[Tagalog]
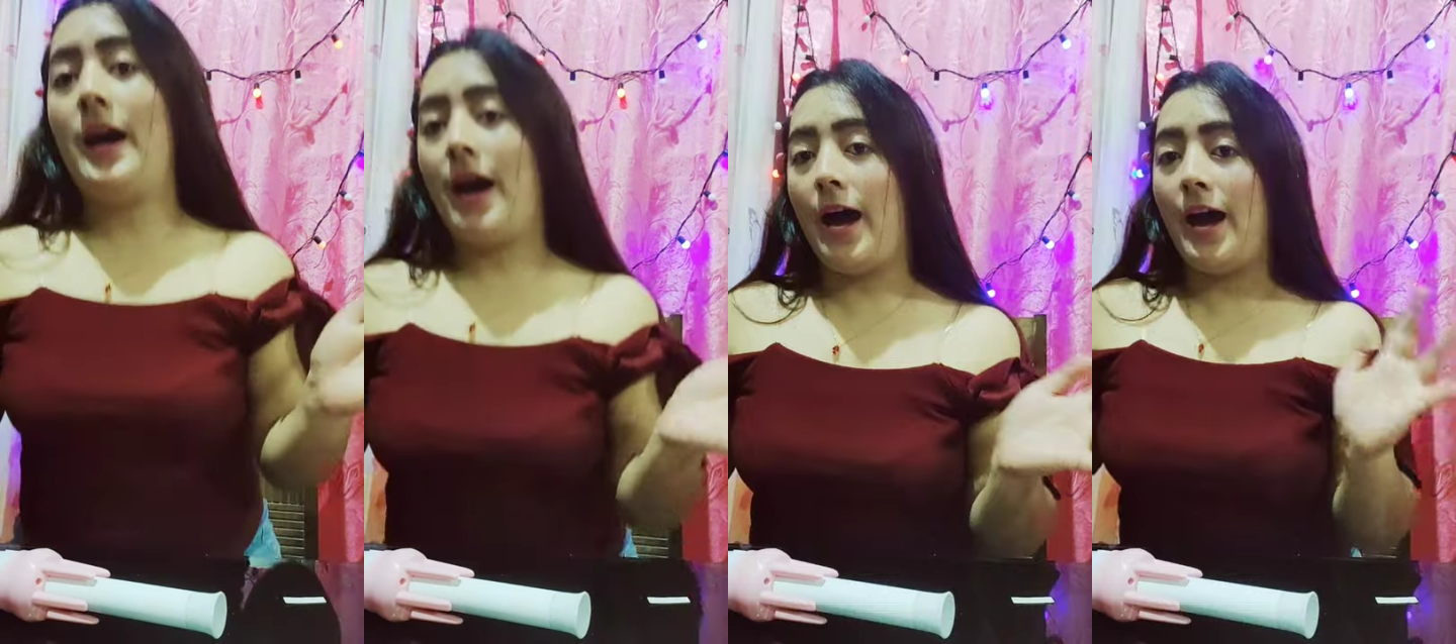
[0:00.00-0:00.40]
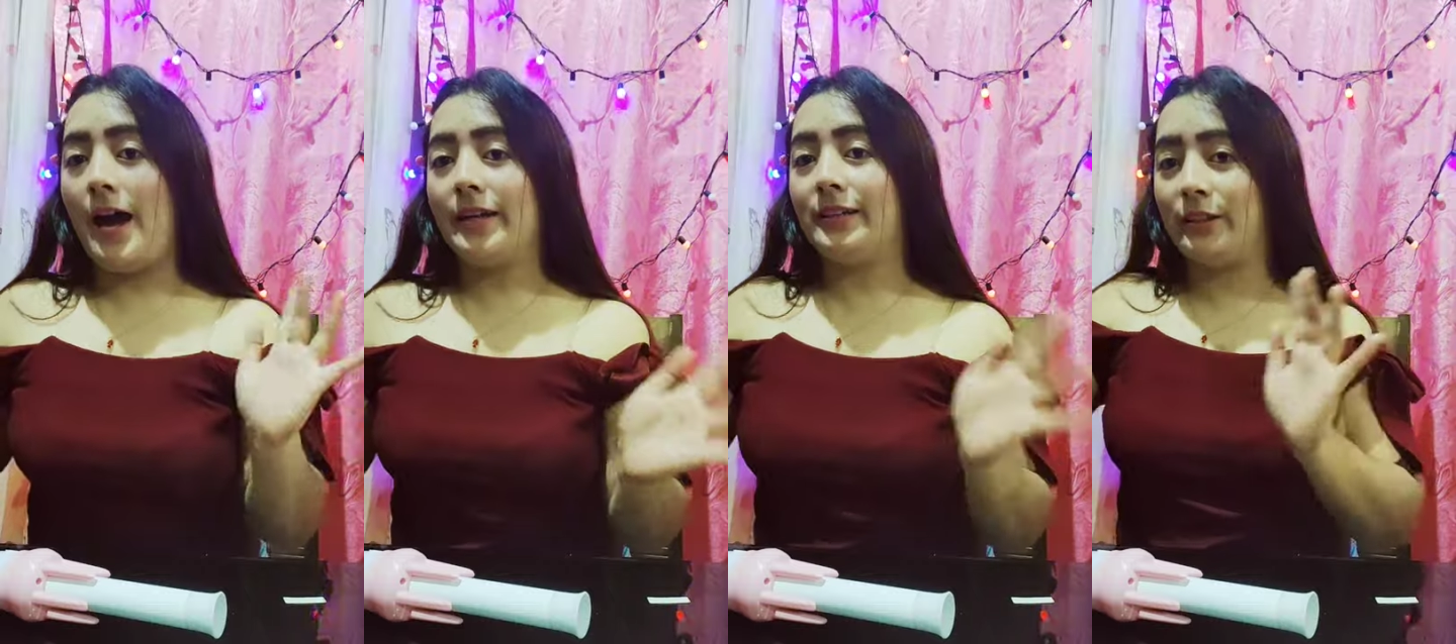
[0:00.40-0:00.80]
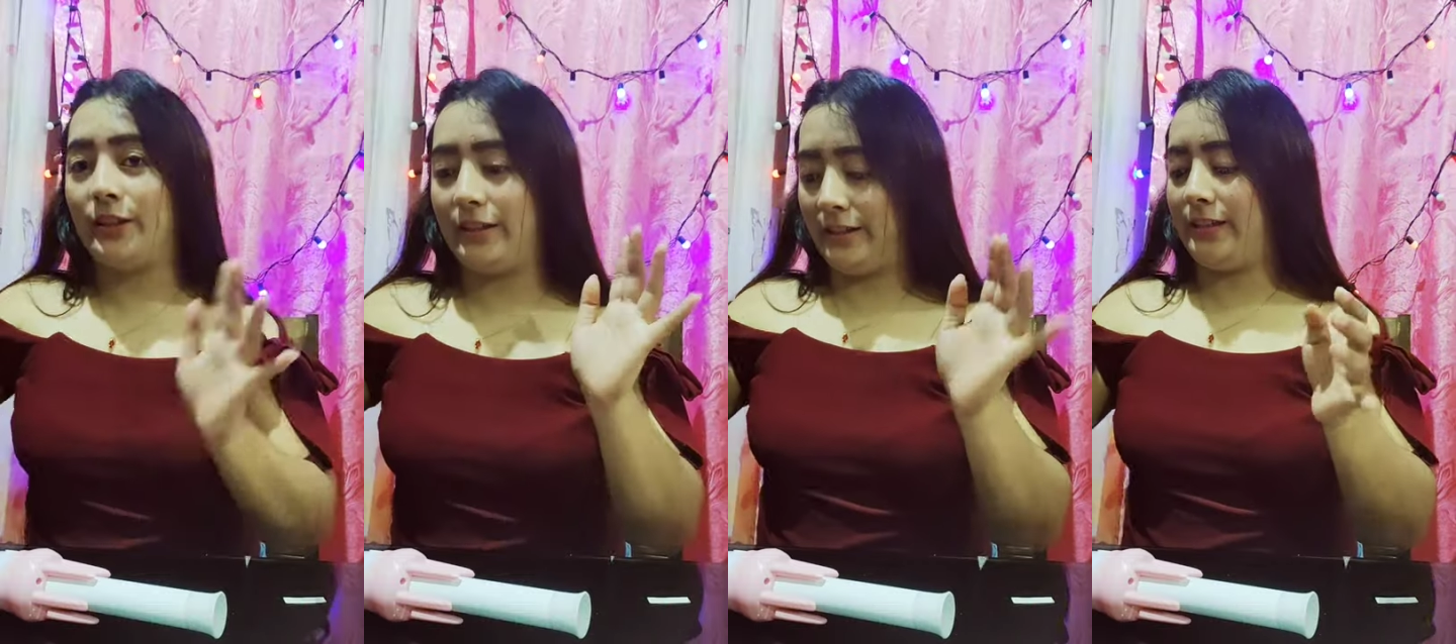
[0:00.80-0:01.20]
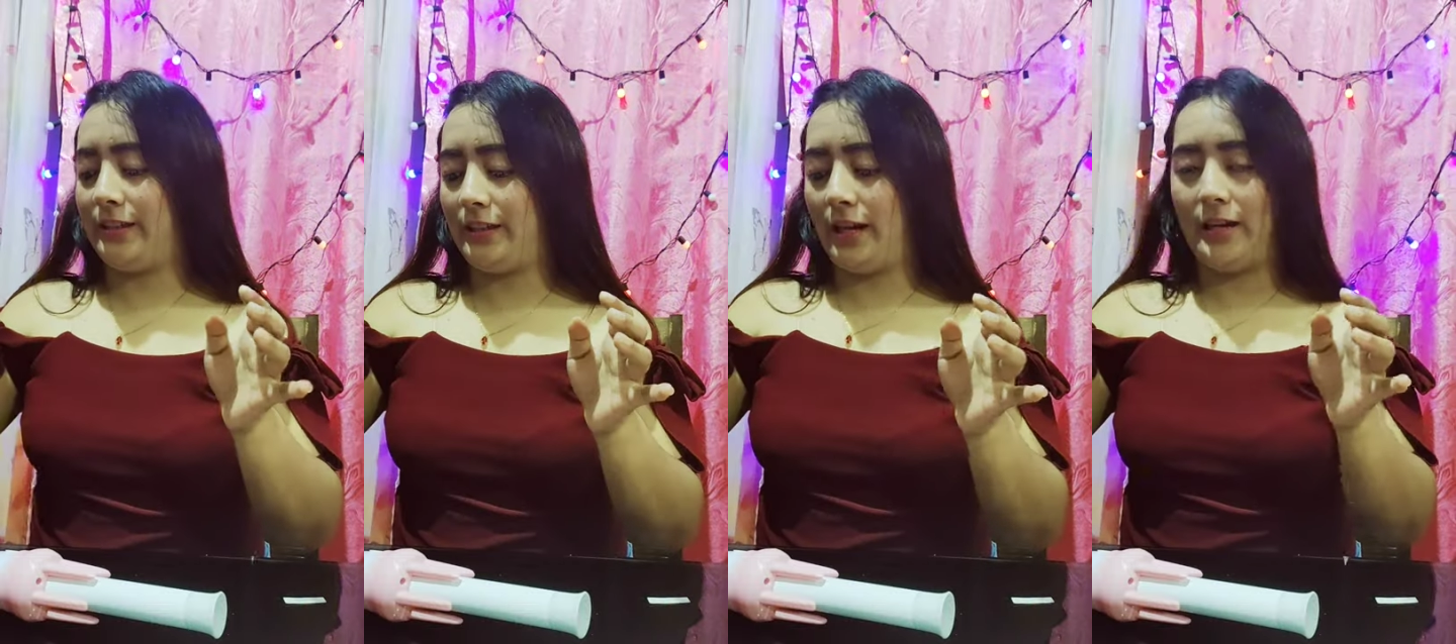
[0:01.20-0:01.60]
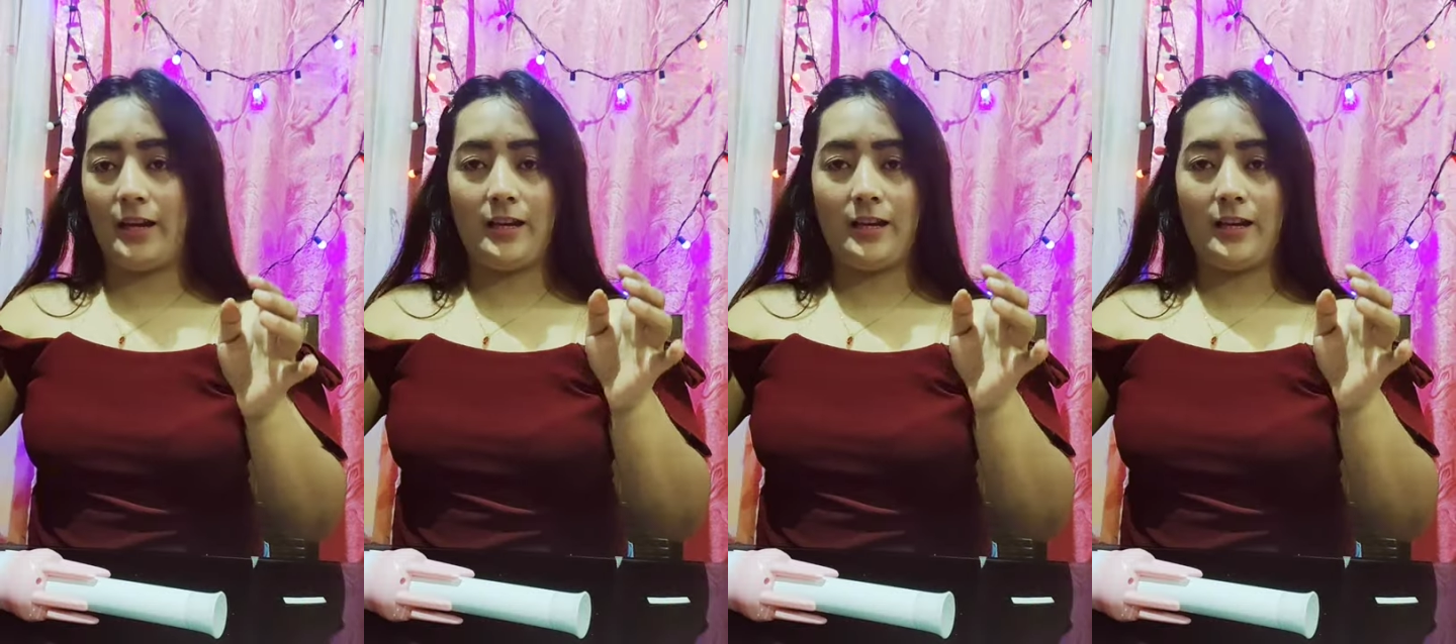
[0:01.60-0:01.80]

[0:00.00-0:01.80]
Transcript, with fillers: At yun, itatry na